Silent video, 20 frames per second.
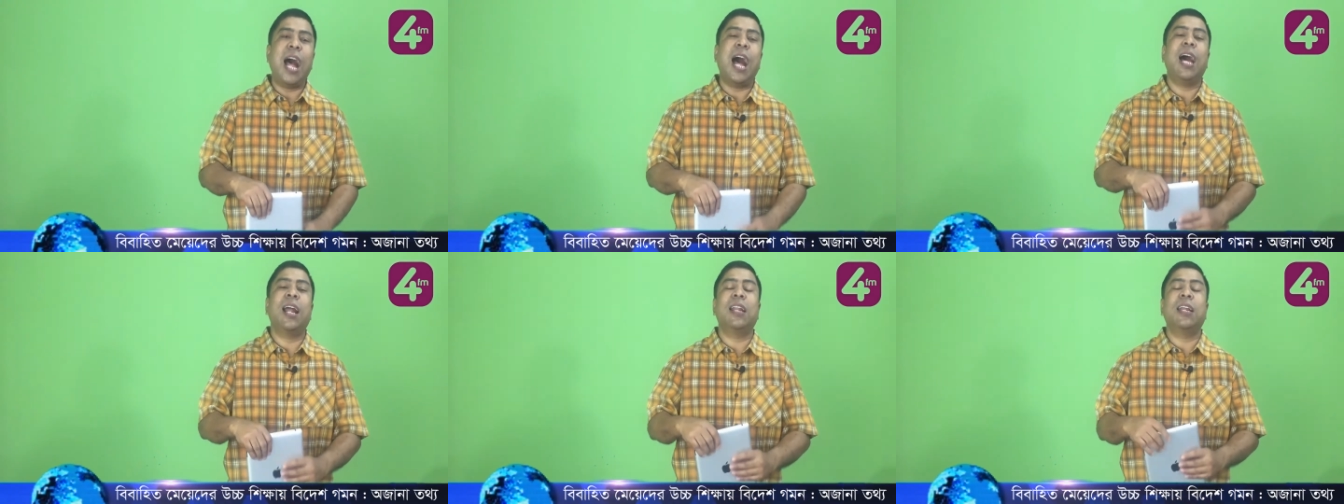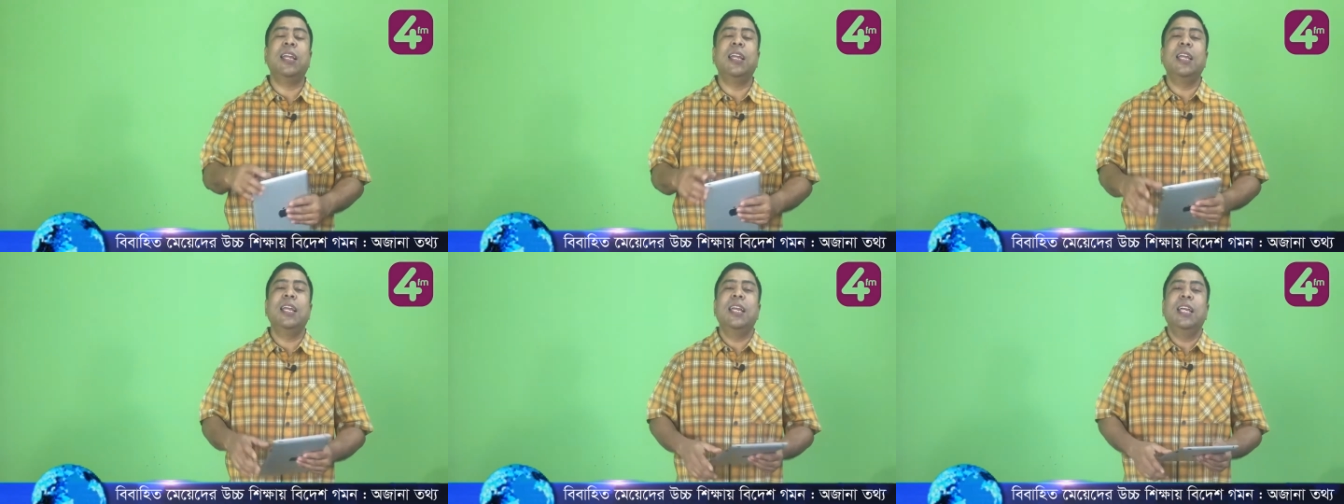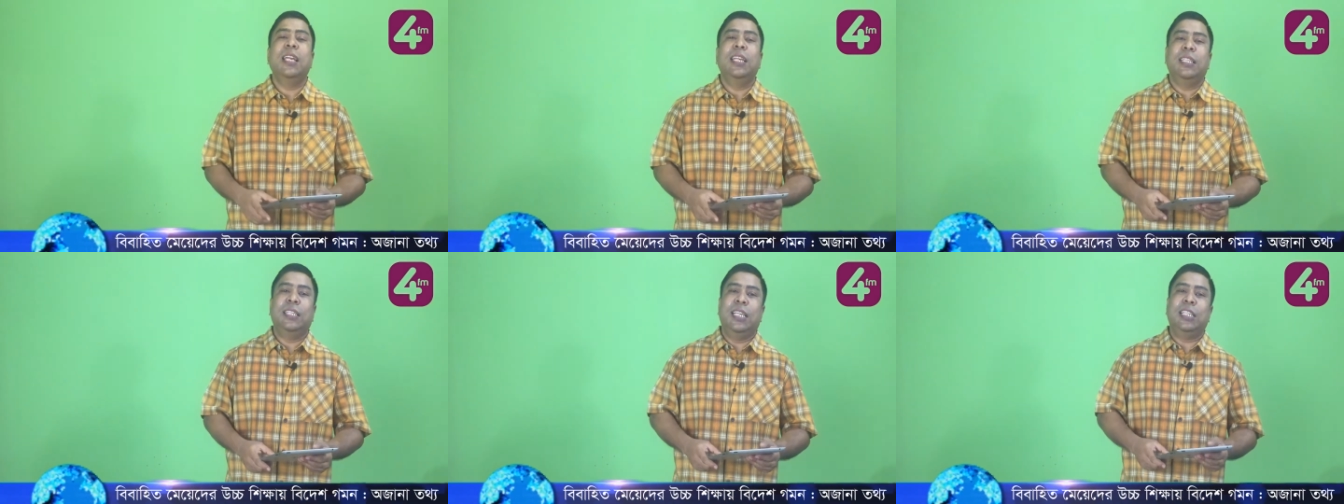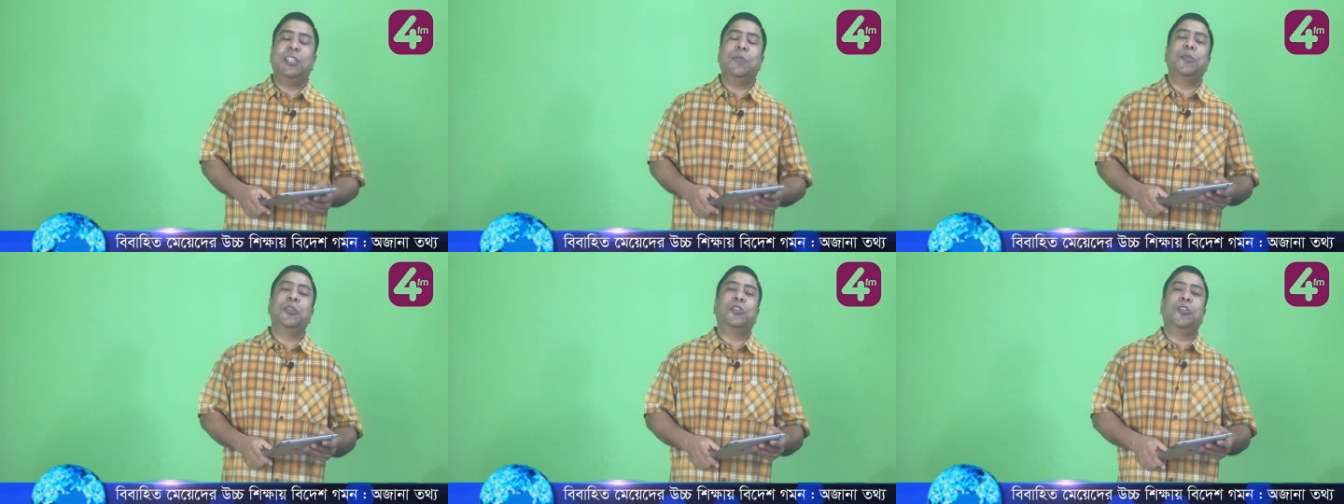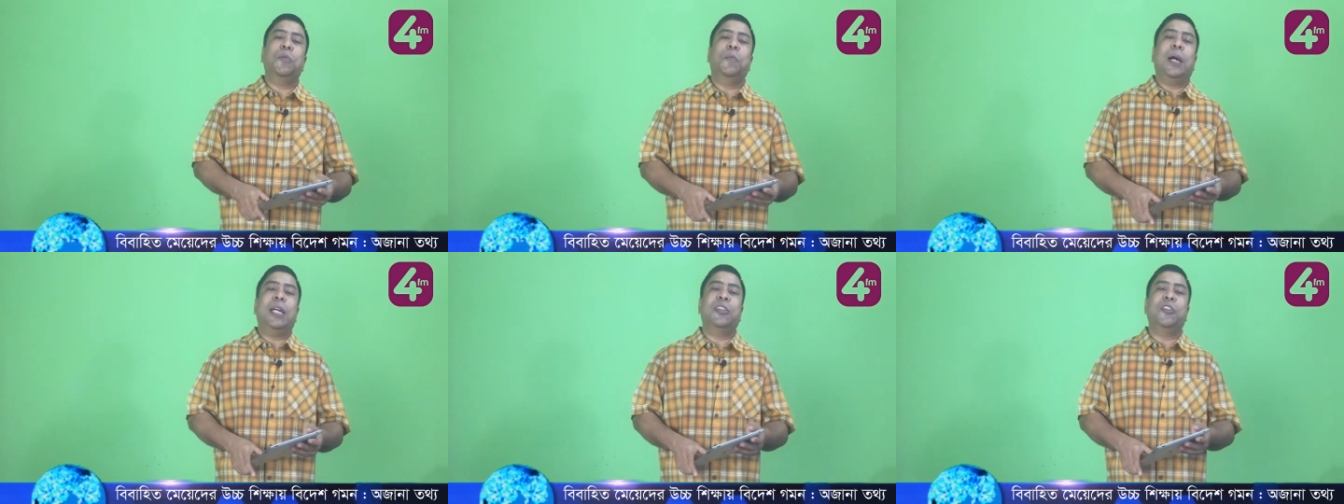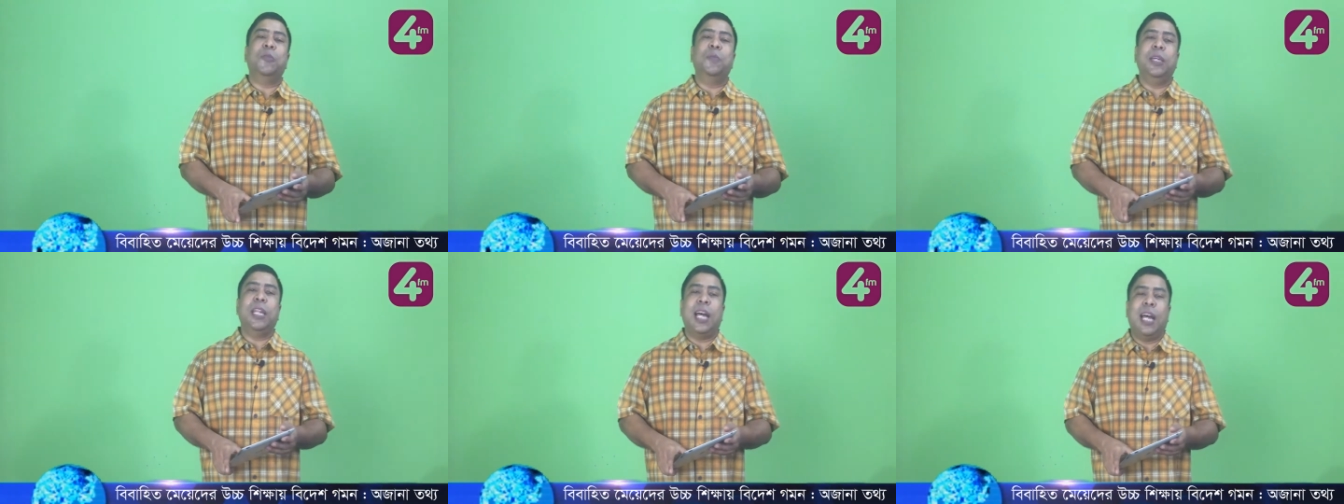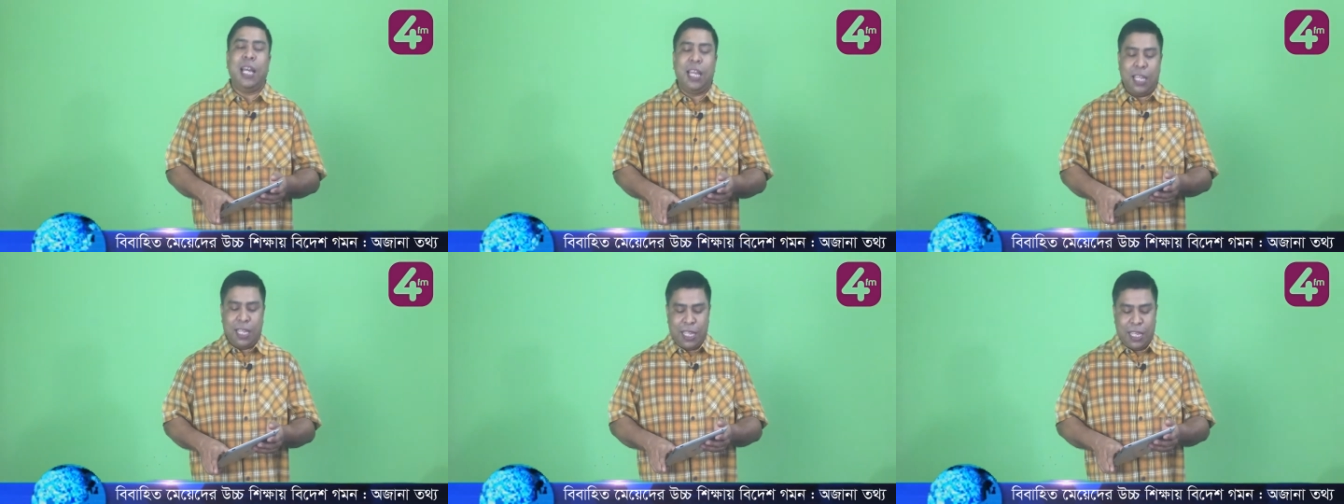আর যে সমস্ত
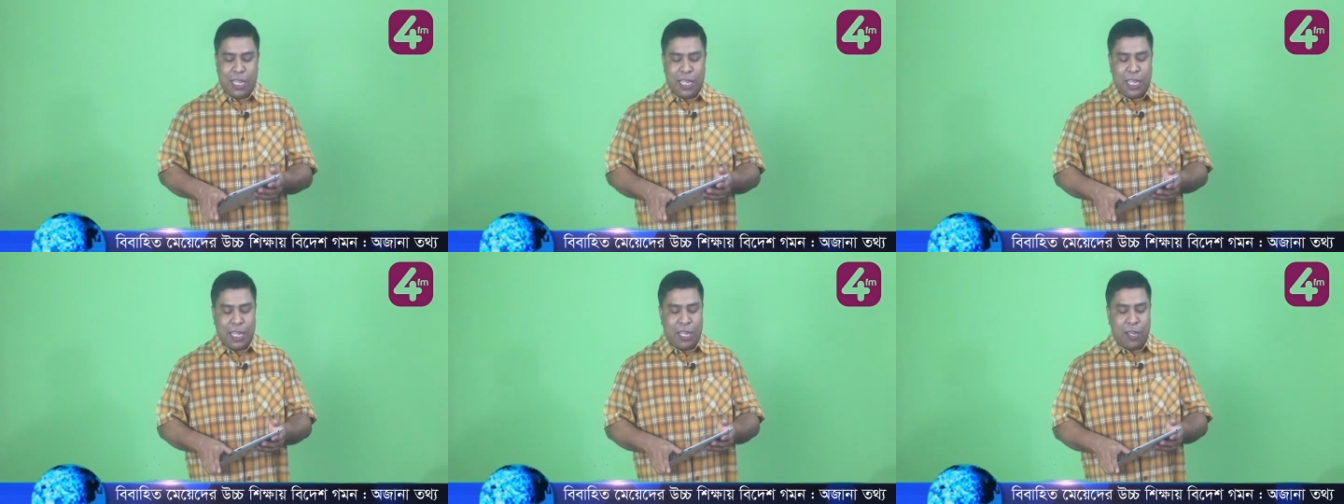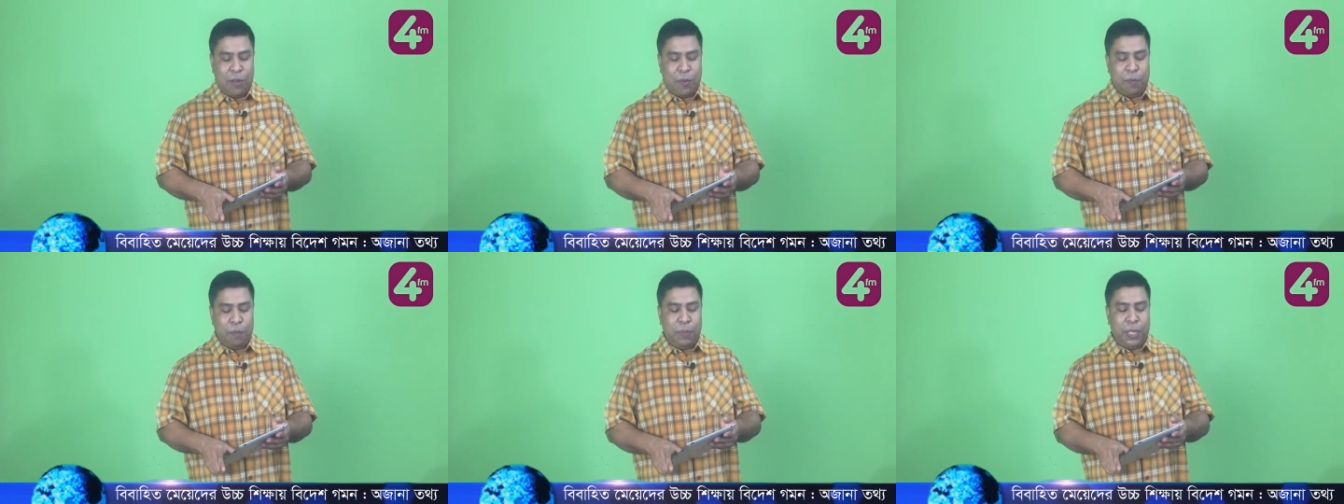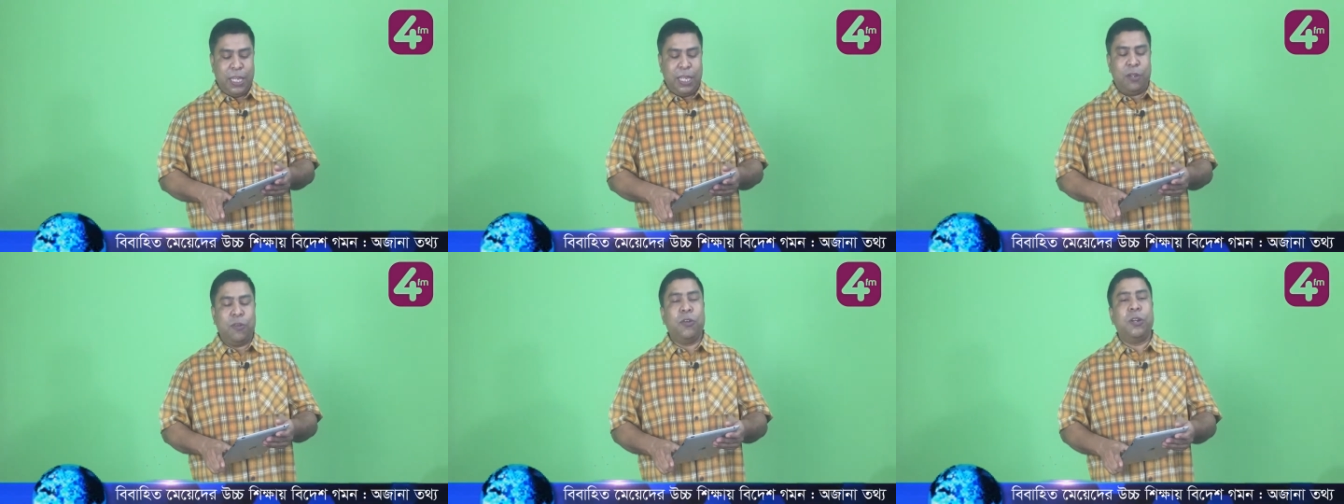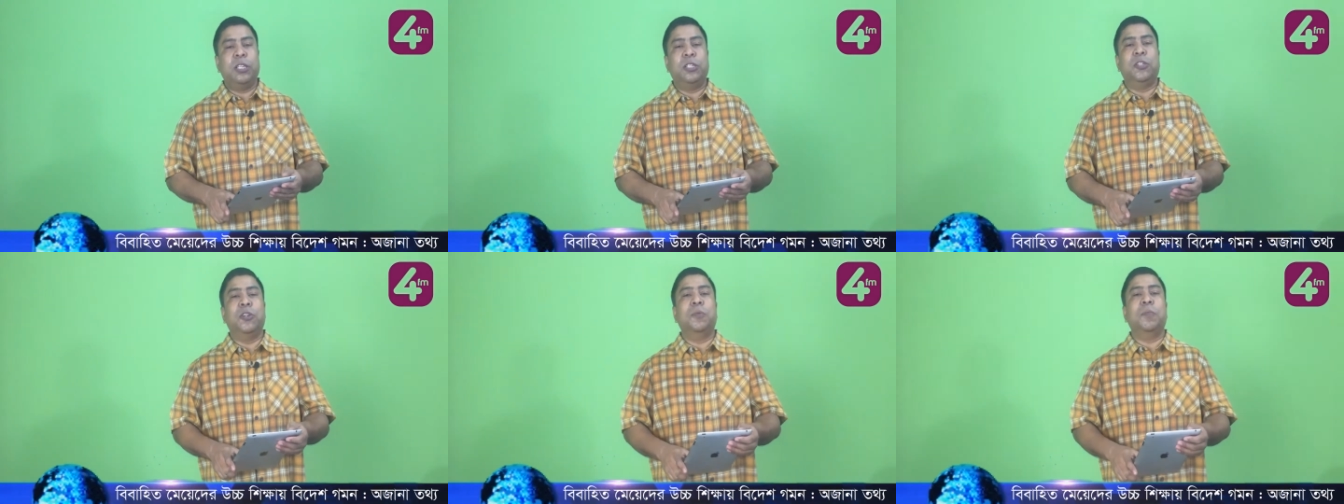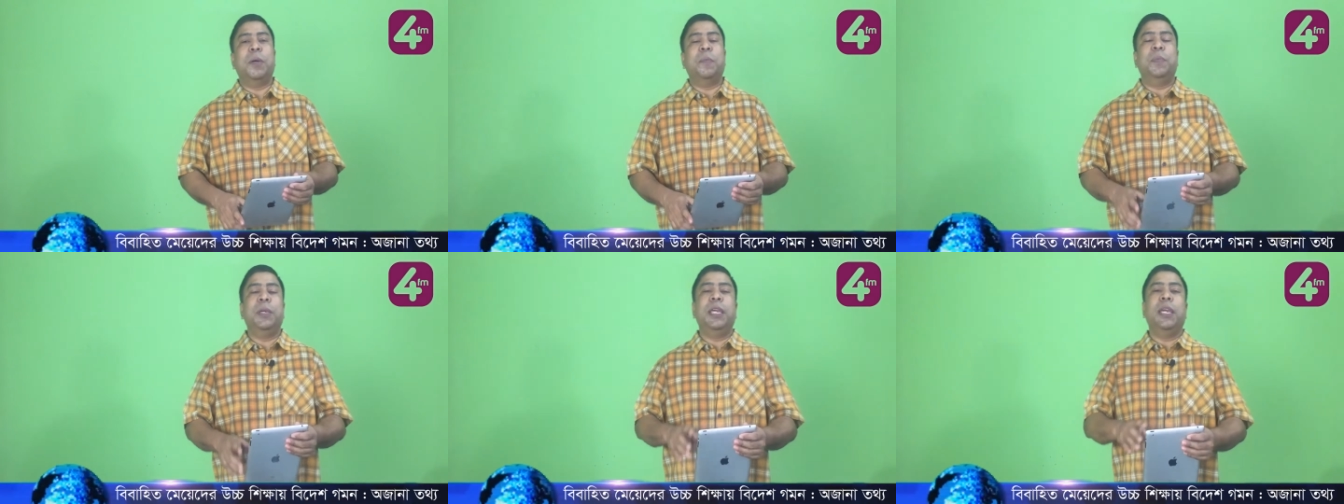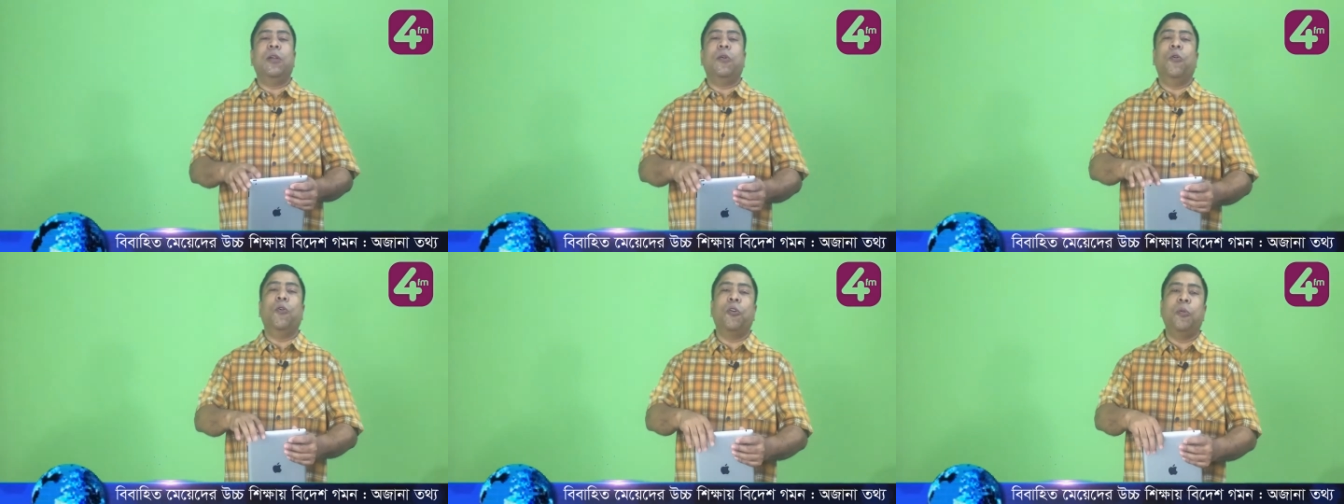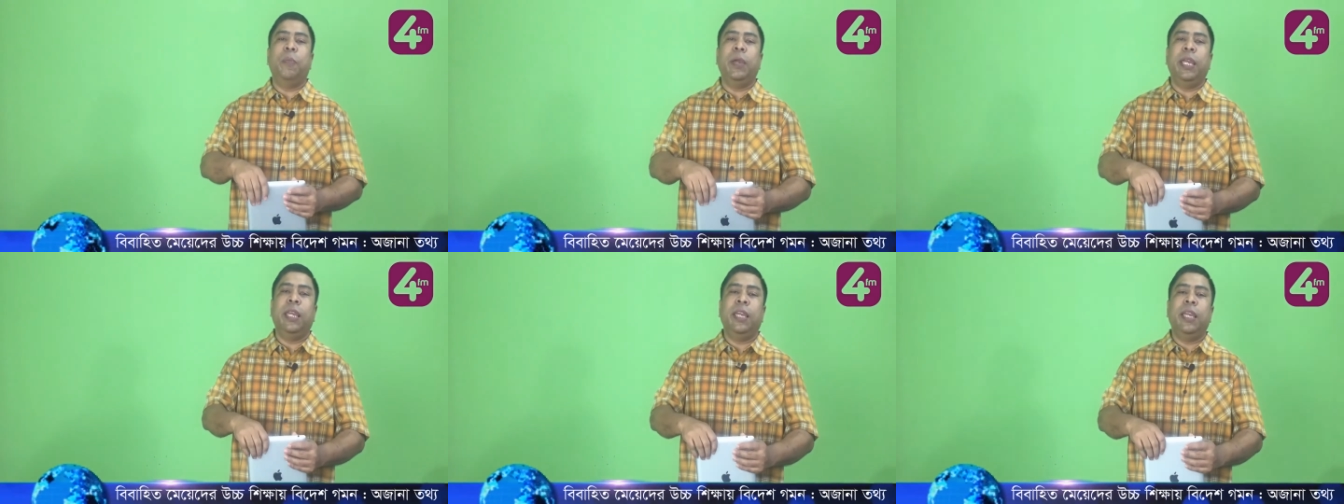বান্ধবীরা বিয়ে করেছো বা বিয়ে
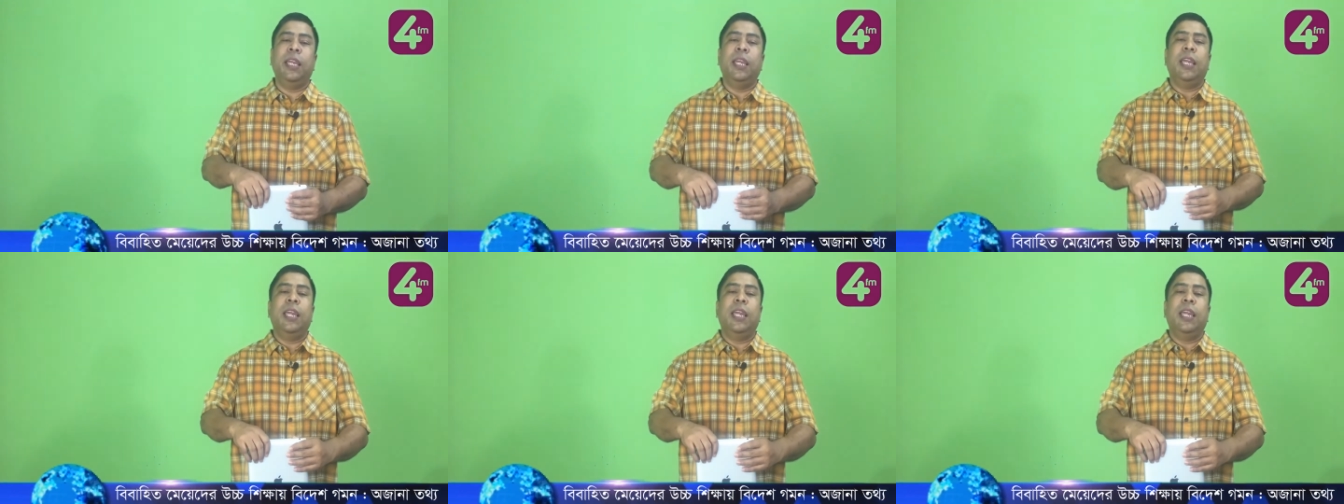করবে